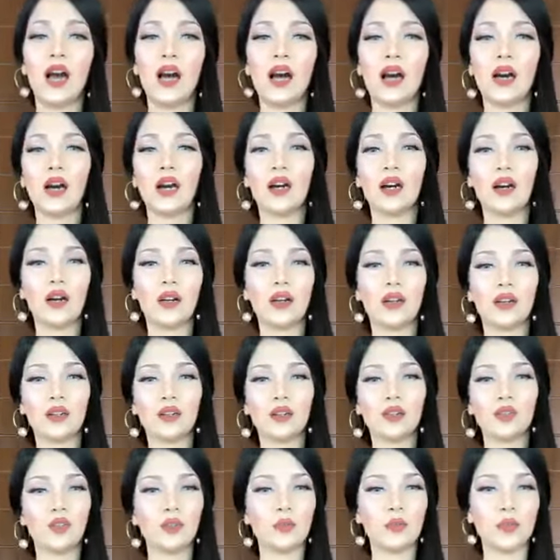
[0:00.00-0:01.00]
আর
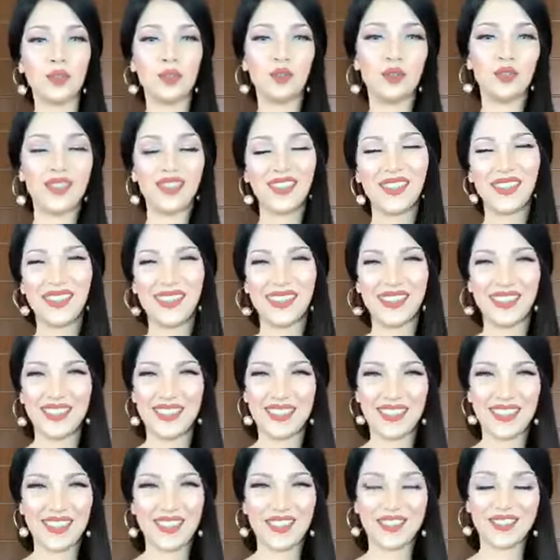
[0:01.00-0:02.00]
সব কিছু ঠিকঠাক
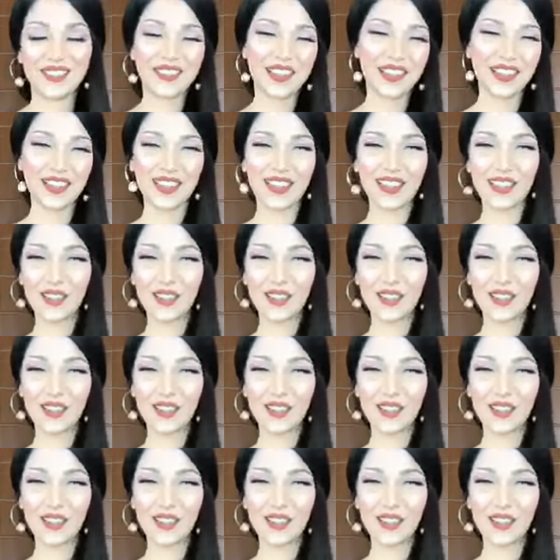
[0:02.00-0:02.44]
আছে কিনা ওকে